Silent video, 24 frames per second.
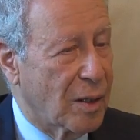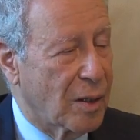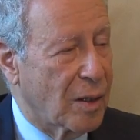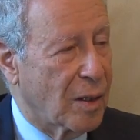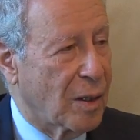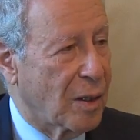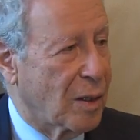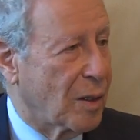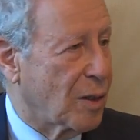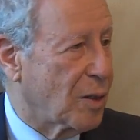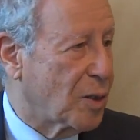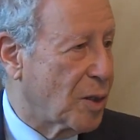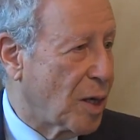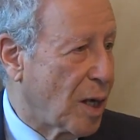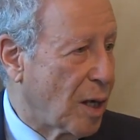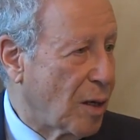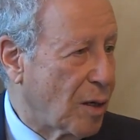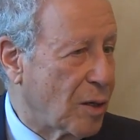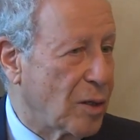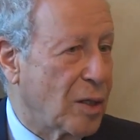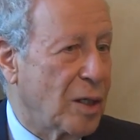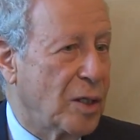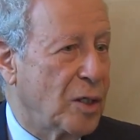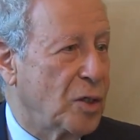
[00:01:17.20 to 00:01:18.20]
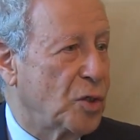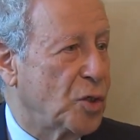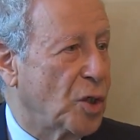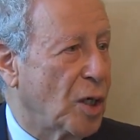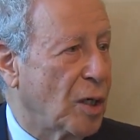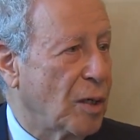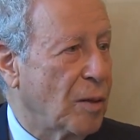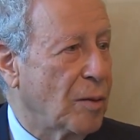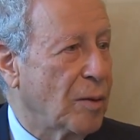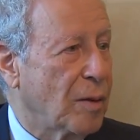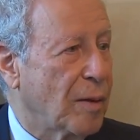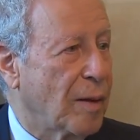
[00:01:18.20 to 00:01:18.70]
آه، شيء اللي
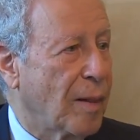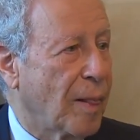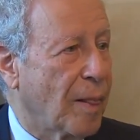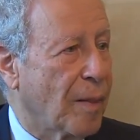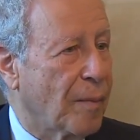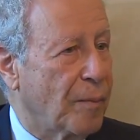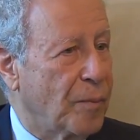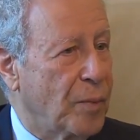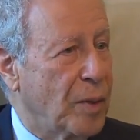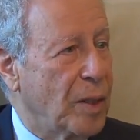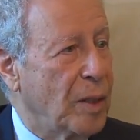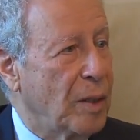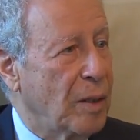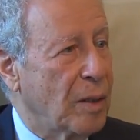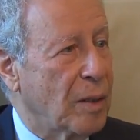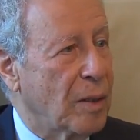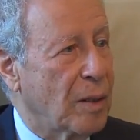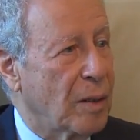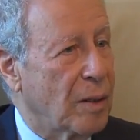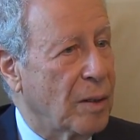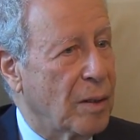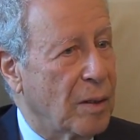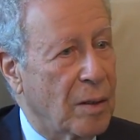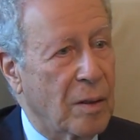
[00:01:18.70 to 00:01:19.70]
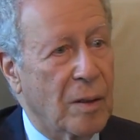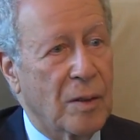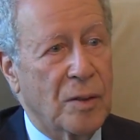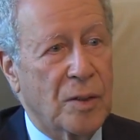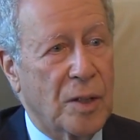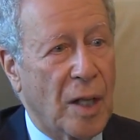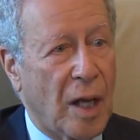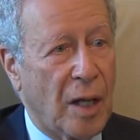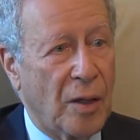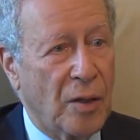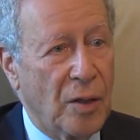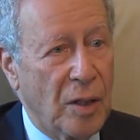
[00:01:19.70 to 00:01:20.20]
جاء
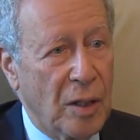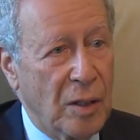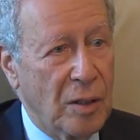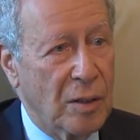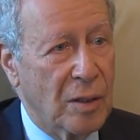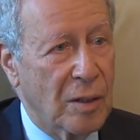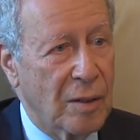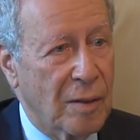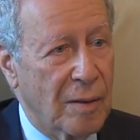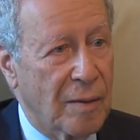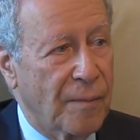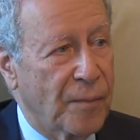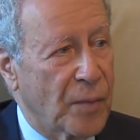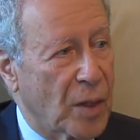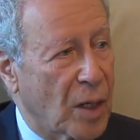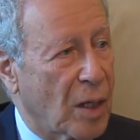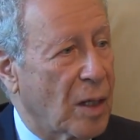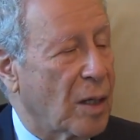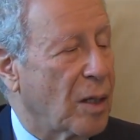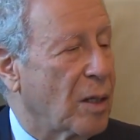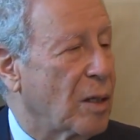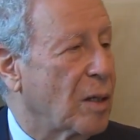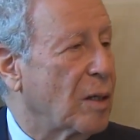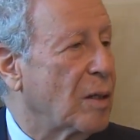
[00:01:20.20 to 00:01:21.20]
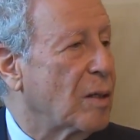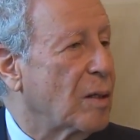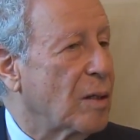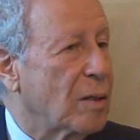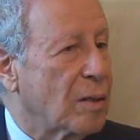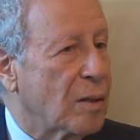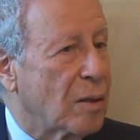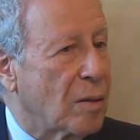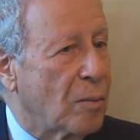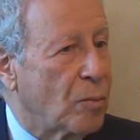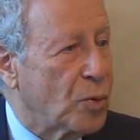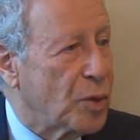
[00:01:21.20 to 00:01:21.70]
بتعيين
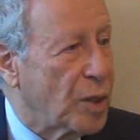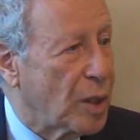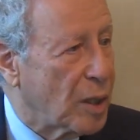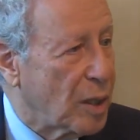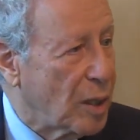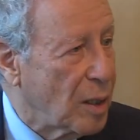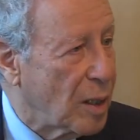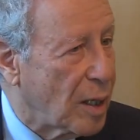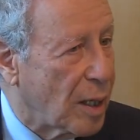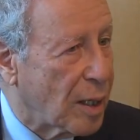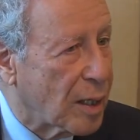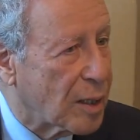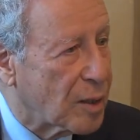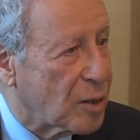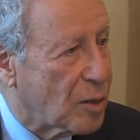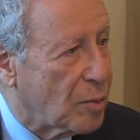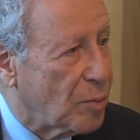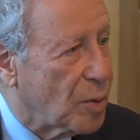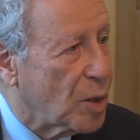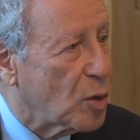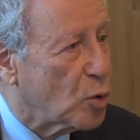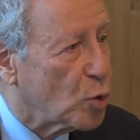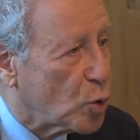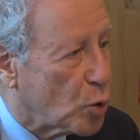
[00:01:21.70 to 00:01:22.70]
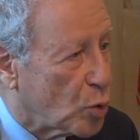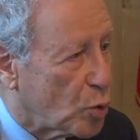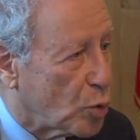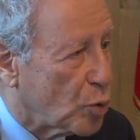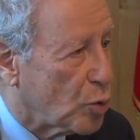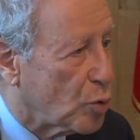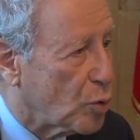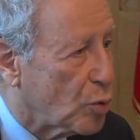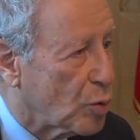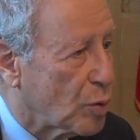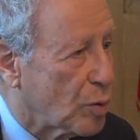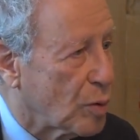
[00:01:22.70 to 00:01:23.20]
المديرين الاكاديميين
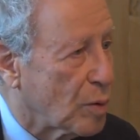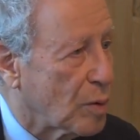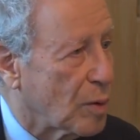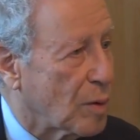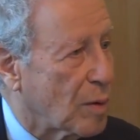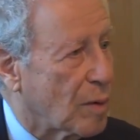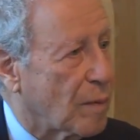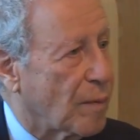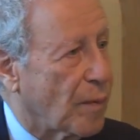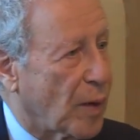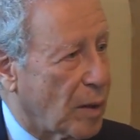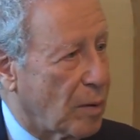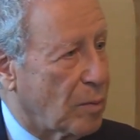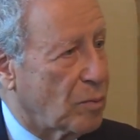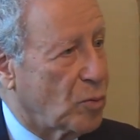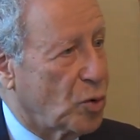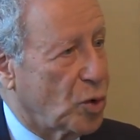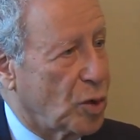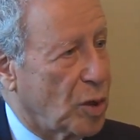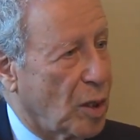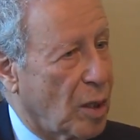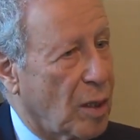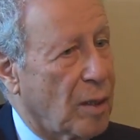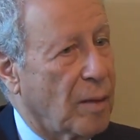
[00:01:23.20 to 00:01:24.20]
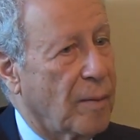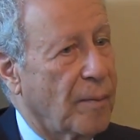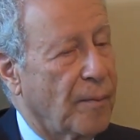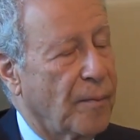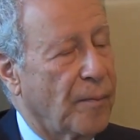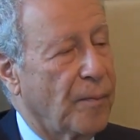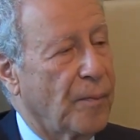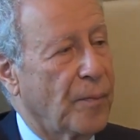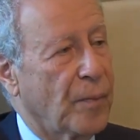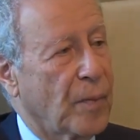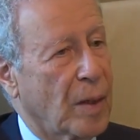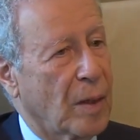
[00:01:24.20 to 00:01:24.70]
الجدد هذا من جهه
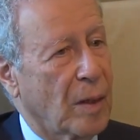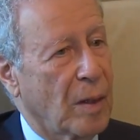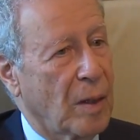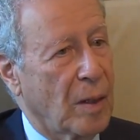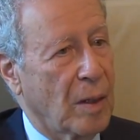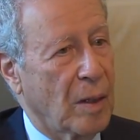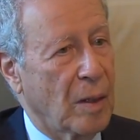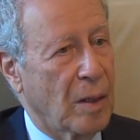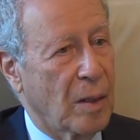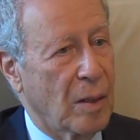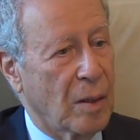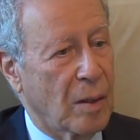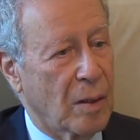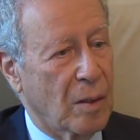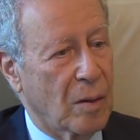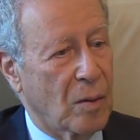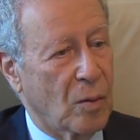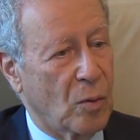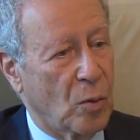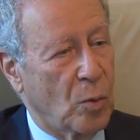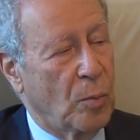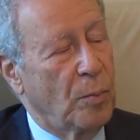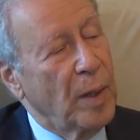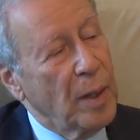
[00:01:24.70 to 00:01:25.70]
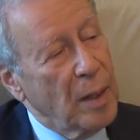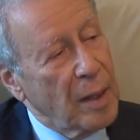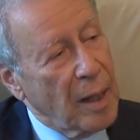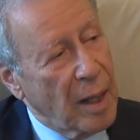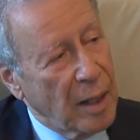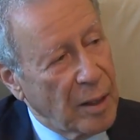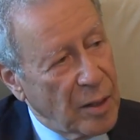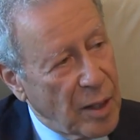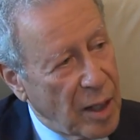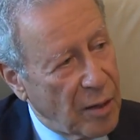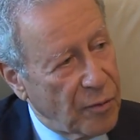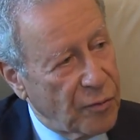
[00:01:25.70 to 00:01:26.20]
ومن
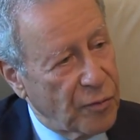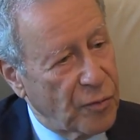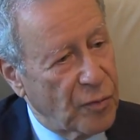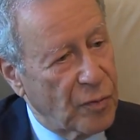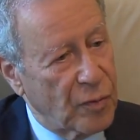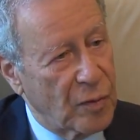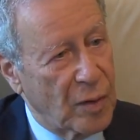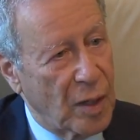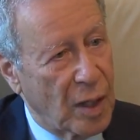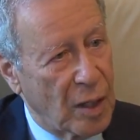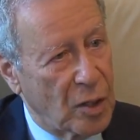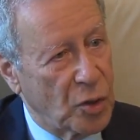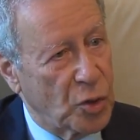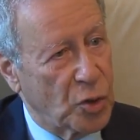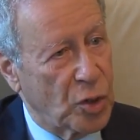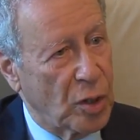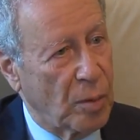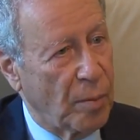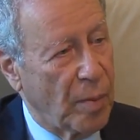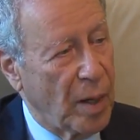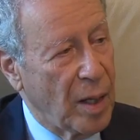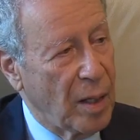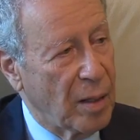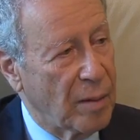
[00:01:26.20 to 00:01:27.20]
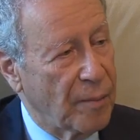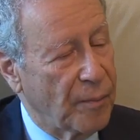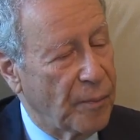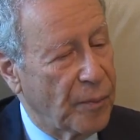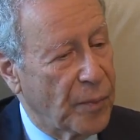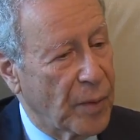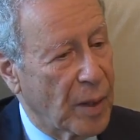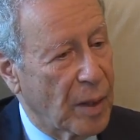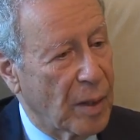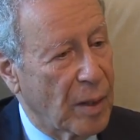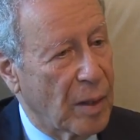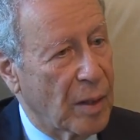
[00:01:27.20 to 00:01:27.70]
الاهداف ديال الاجتماع
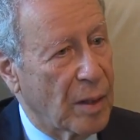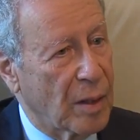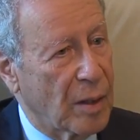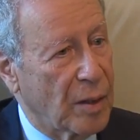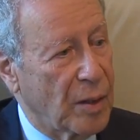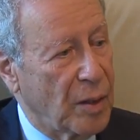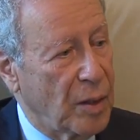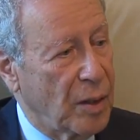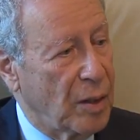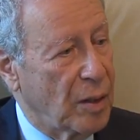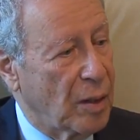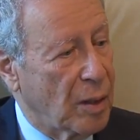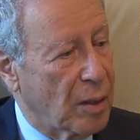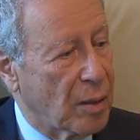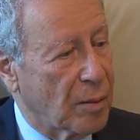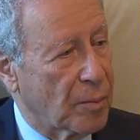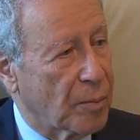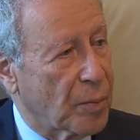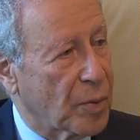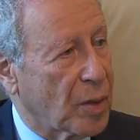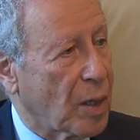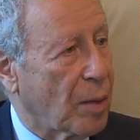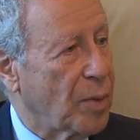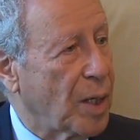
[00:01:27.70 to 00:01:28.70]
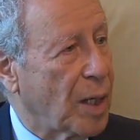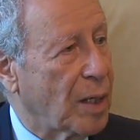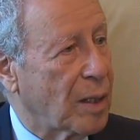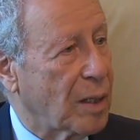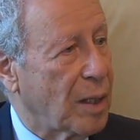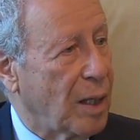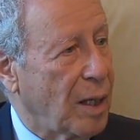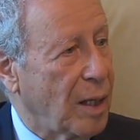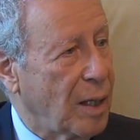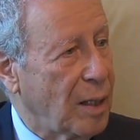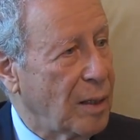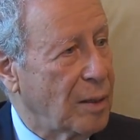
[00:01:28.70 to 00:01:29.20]
هي بطبيعة
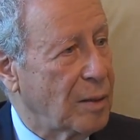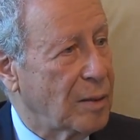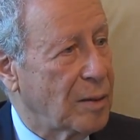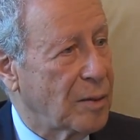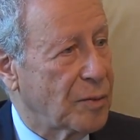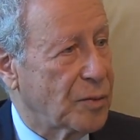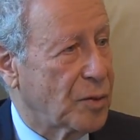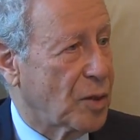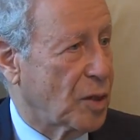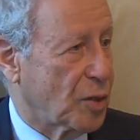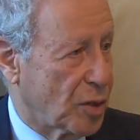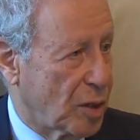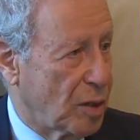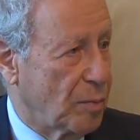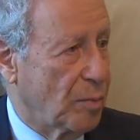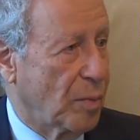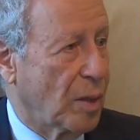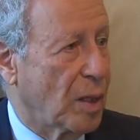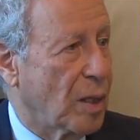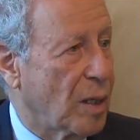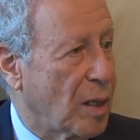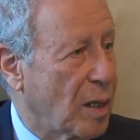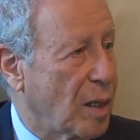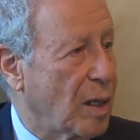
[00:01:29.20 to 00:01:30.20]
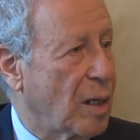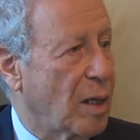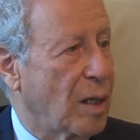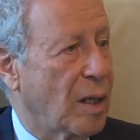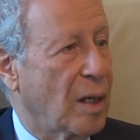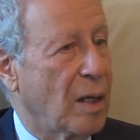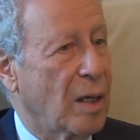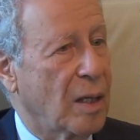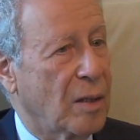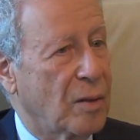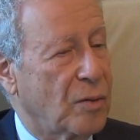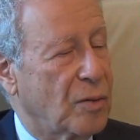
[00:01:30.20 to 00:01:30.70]
الحال ترسيم
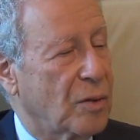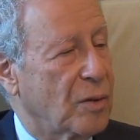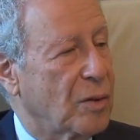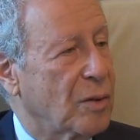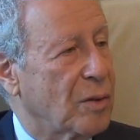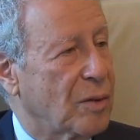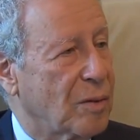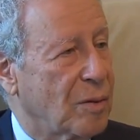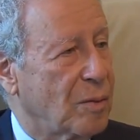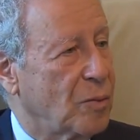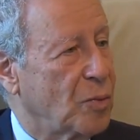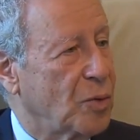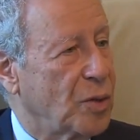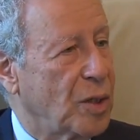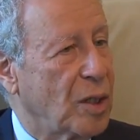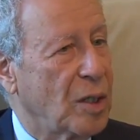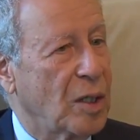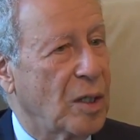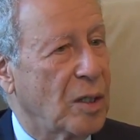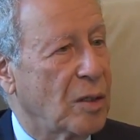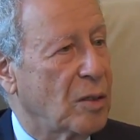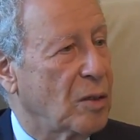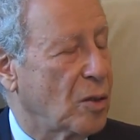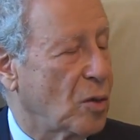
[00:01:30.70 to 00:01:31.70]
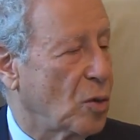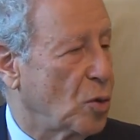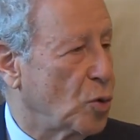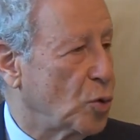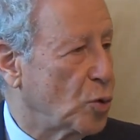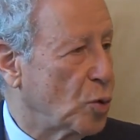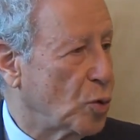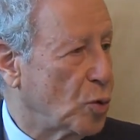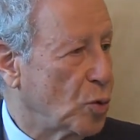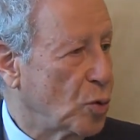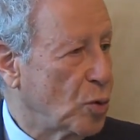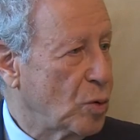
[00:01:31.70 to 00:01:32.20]
هاد المديرين
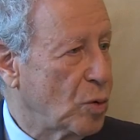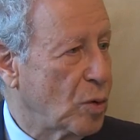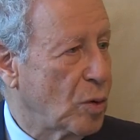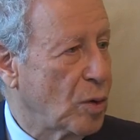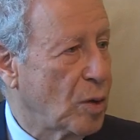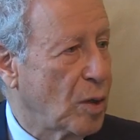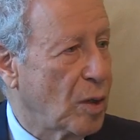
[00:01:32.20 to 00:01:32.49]
الجدد